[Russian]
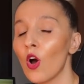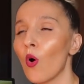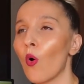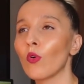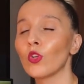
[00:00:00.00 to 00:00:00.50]

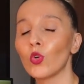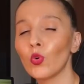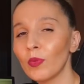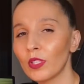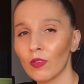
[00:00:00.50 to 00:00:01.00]
он
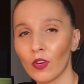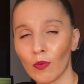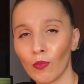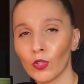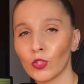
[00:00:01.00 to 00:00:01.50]
любит свою
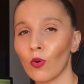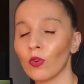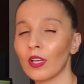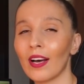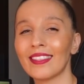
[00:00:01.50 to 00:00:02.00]
работу,
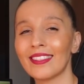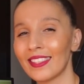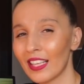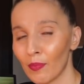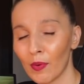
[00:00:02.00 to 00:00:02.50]
он
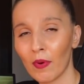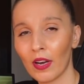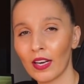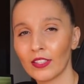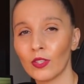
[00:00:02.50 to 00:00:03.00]
хотел
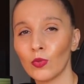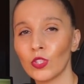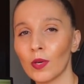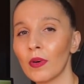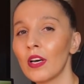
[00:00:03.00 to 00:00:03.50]
помогать
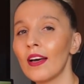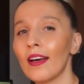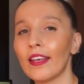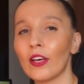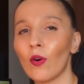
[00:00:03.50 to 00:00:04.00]
людям,
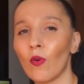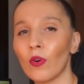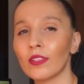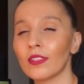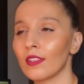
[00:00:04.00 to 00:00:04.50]
и
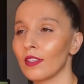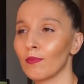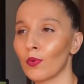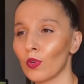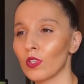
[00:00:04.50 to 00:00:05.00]
он э,
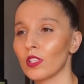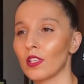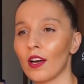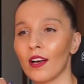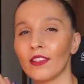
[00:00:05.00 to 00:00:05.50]

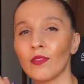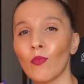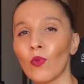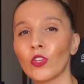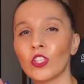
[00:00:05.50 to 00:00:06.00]
просто не
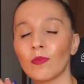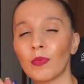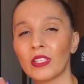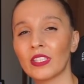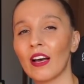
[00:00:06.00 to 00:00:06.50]
может
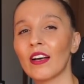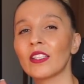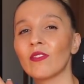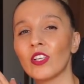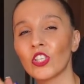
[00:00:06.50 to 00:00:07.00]
представить
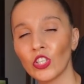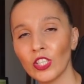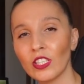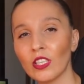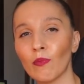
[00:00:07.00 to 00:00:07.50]
своей
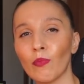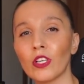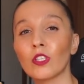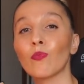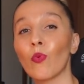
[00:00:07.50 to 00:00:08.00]
жизни
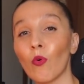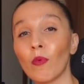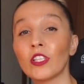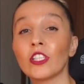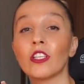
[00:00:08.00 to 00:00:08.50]
без
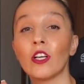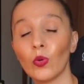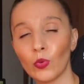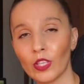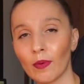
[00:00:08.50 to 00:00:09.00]
помощи
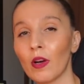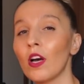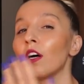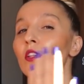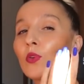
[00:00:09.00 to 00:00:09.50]
людям.
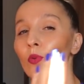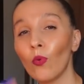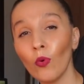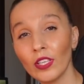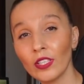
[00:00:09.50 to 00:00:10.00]

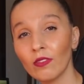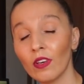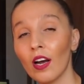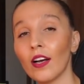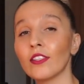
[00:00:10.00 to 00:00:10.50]
Другой же
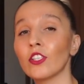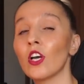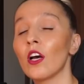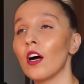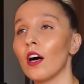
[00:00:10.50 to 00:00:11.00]
врач,
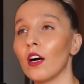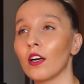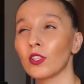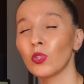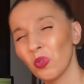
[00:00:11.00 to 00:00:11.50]
э,
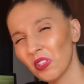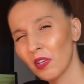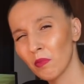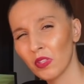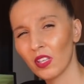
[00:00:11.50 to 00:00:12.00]
кто-то
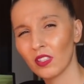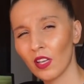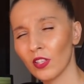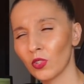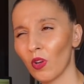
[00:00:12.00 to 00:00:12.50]
ему
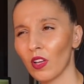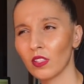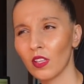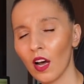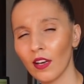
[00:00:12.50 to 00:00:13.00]
сказал, что, а
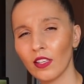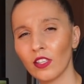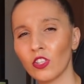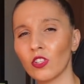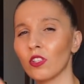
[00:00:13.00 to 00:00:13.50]

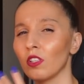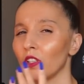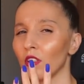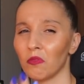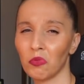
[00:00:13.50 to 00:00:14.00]
знаешь,
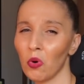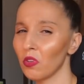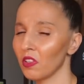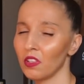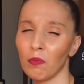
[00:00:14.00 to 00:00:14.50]
э,
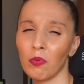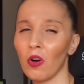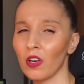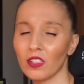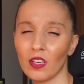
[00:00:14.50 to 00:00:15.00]
доктор
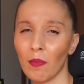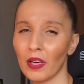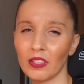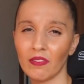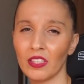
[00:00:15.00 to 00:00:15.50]
неплохо
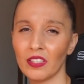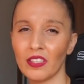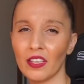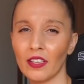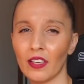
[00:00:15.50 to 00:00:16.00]
зарабатывает
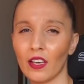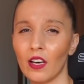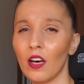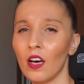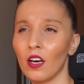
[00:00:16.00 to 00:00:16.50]
деньги,
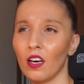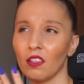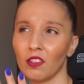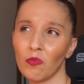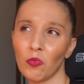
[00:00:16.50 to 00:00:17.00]
а
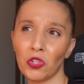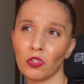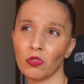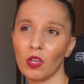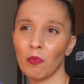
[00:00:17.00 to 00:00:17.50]
ты можешь
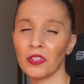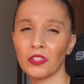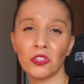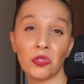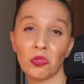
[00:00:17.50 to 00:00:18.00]
туда
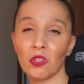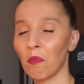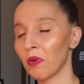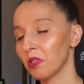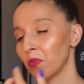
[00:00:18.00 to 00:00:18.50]
пойти, что там
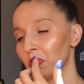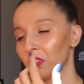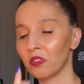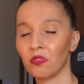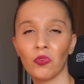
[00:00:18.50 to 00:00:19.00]

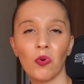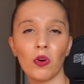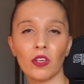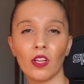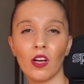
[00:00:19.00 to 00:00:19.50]
посмотришь в
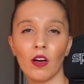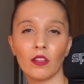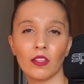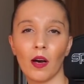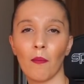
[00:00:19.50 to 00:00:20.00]
горло,
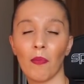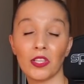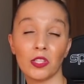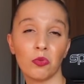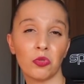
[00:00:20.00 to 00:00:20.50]
там
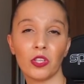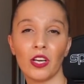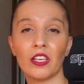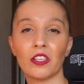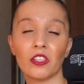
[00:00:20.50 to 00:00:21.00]

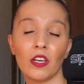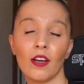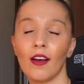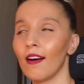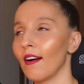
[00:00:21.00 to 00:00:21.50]
послушаешь
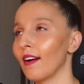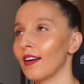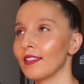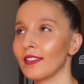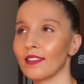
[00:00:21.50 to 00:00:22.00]

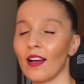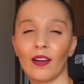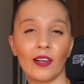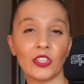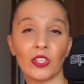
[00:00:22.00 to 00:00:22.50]
а, не знаю,
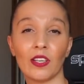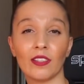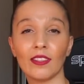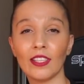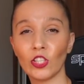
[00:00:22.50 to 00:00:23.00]
как человек
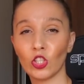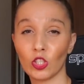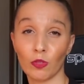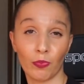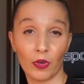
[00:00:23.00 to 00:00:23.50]

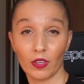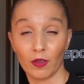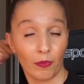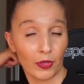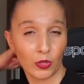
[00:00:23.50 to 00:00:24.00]
дышишь,
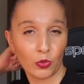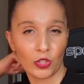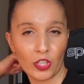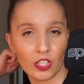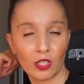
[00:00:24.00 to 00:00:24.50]

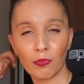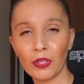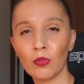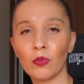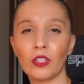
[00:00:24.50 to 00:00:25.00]
послушаешь
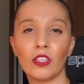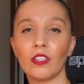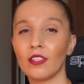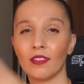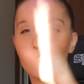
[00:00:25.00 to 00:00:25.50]
спину,
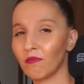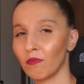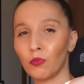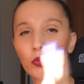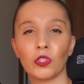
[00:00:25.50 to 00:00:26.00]
и
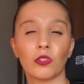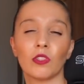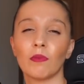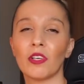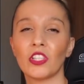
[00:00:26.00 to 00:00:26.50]
будет у
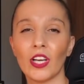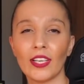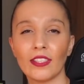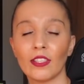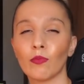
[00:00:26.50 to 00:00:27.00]
тебя
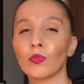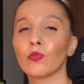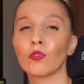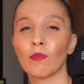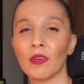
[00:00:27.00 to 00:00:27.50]
счастье,
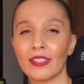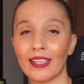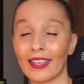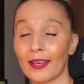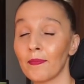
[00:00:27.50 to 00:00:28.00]
будут у тебя
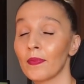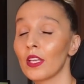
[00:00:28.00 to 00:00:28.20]
деньги.